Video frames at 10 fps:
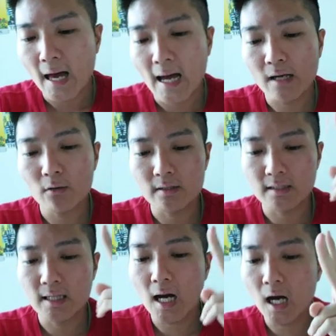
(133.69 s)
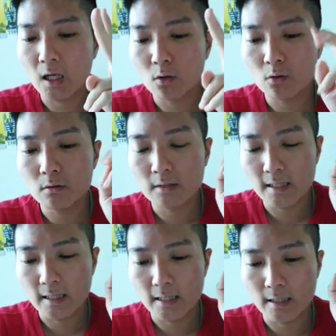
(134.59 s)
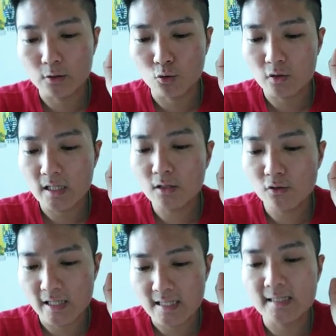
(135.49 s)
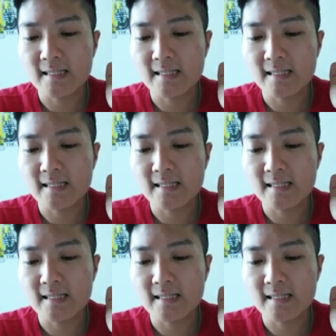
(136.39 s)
还有你的二宫的主星水星